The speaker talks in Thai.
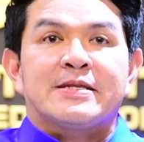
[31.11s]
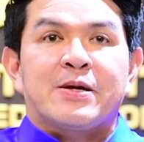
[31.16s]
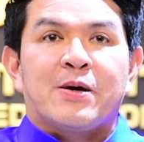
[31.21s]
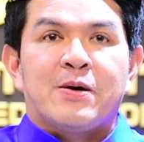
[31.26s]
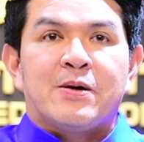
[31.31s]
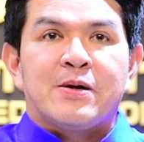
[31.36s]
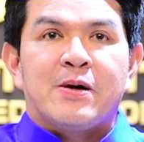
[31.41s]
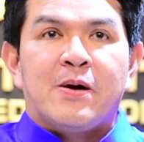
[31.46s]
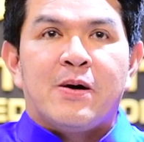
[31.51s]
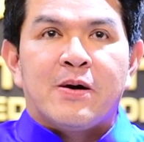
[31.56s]
ต้
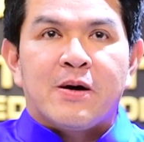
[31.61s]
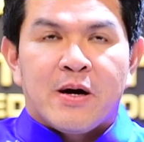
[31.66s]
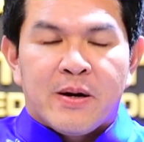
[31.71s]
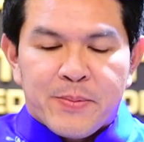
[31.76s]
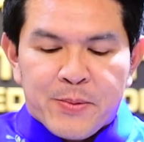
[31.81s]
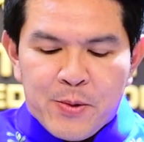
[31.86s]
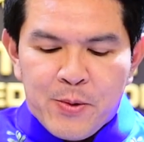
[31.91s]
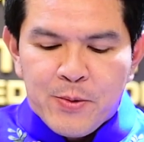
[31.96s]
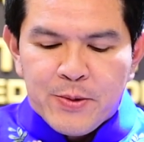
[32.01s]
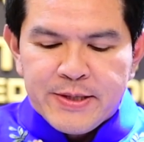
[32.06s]
องขอขอ
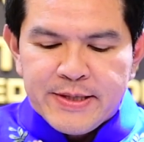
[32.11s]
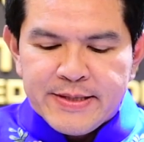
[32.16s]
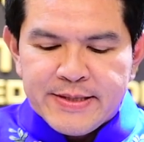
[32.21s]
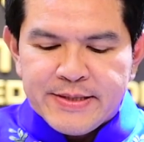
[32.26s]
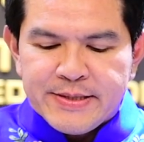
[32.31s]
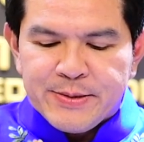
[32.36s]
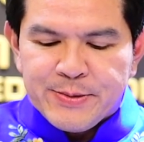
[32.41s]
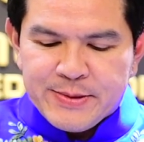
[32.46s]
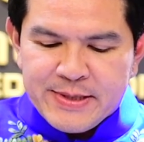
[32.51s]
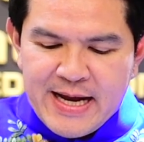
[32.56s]
บคุณ
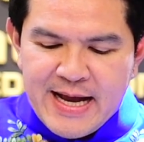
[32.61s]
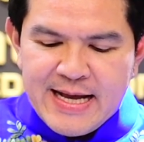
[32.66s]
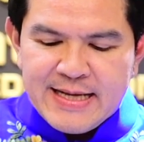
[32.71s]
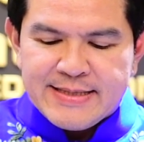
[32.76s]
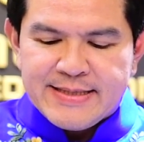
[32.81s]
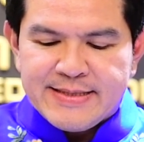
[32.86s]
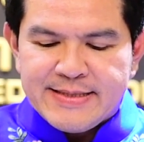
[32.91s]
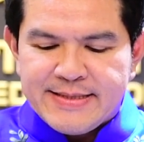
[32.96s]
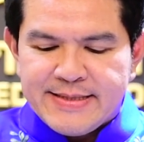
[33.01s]
ทุกท่าน